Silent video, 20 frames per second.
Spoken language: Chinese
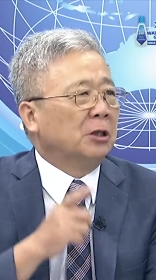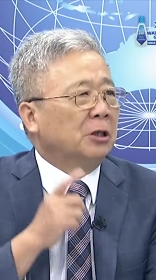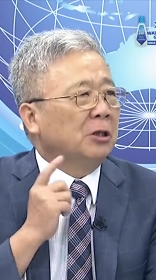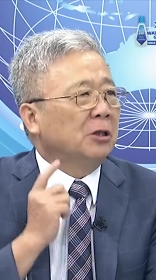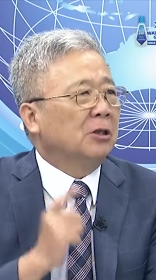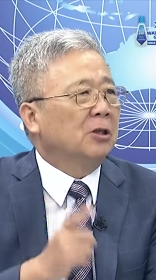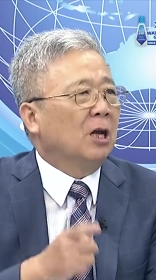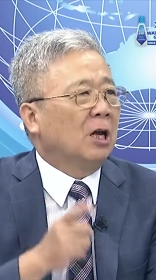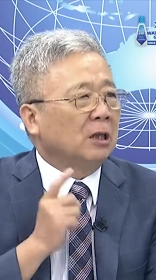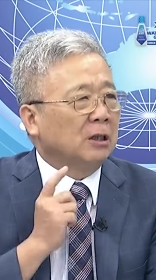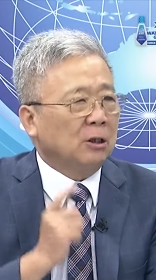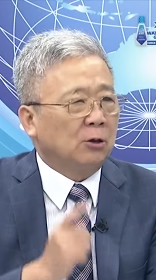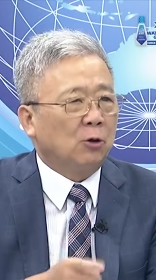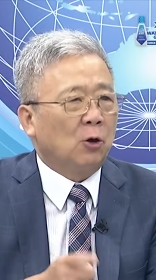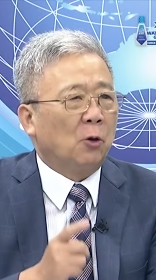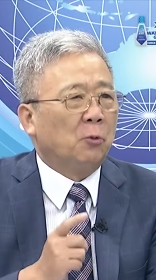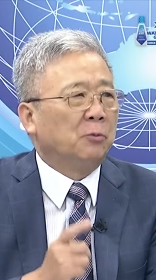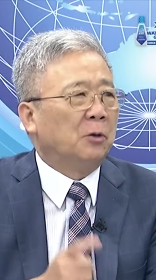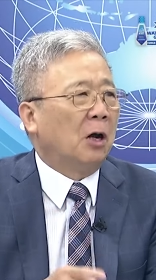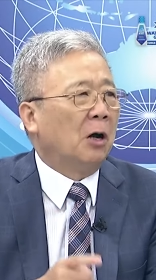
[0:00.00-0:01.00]
事实上是
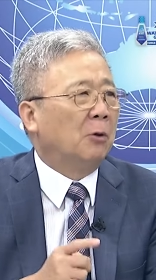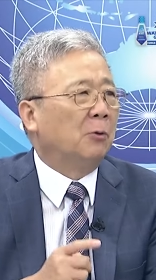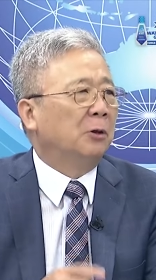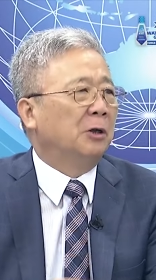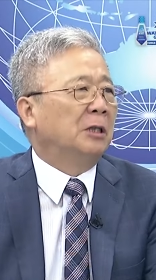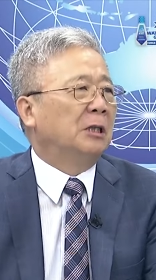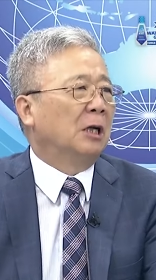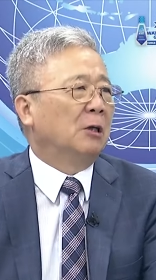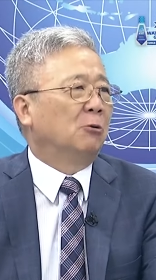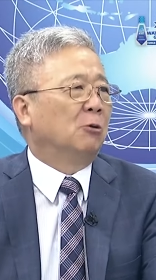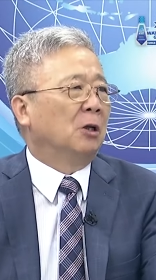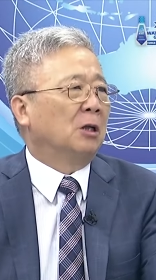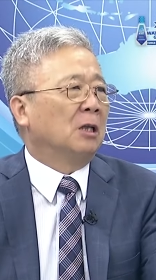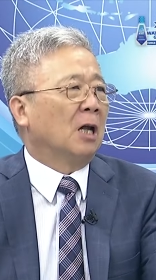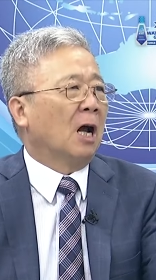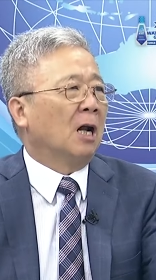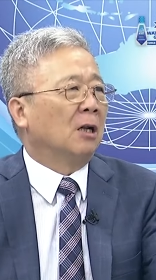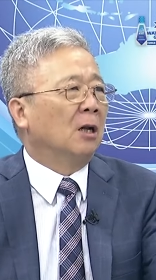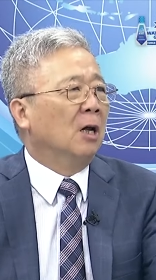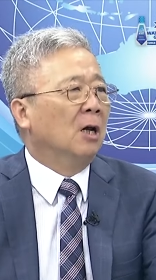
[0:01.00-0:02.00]
对我们台湾威胁最
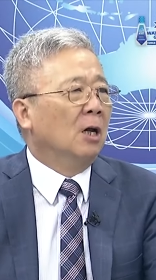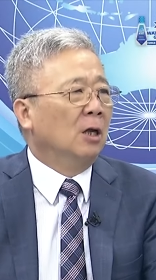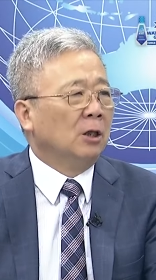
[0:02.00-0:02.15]
大的。